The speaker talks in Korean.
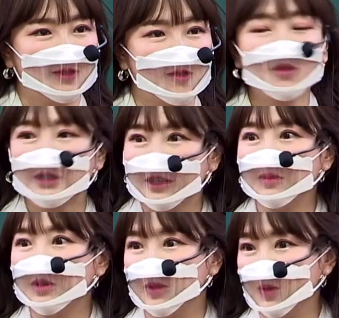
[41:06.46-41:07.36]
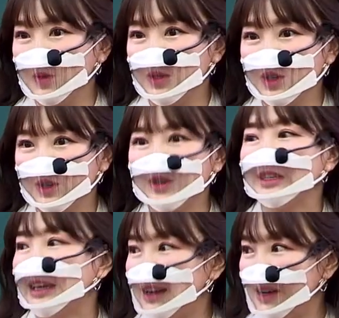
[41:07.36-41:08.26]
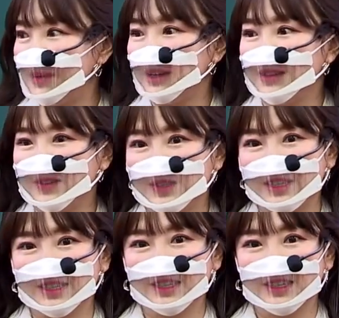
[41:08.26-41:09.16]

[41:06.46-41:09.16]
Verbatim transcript: 그거 찾으면 되는 거지. 그렇게 살아가면 되는 거지.